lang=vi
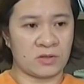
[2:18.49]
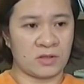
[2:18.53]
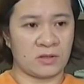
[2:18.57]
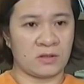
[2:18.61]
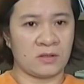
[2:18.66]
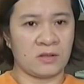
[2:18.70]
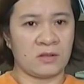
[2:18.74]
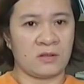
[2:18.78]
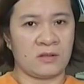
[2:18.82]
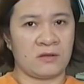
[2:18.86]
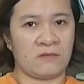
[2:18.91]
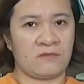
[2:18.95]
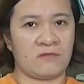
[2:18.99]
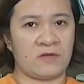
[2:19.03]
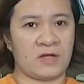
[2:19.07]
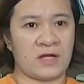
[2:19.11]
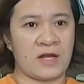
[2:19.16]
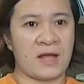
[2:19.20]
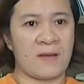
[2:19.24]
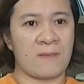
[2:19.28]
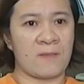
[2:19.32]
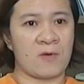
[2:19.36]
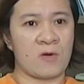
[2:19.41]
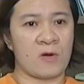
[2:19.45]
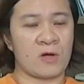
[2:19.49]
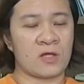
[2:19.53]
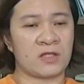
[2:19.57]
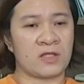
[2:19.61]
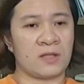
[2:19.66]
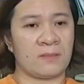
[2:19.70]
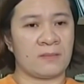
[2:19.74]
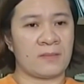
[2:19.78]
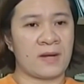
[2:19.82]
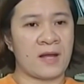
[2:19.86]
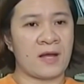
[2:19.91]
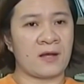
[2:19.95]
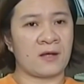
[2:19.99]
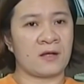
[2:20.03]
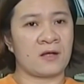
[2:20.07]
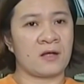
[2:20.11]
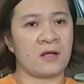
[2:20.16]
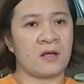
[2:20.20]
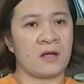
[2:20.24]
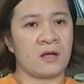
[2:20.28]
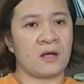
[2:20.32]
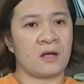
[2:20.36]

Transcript: thì Việt Nam có cái tiềm năng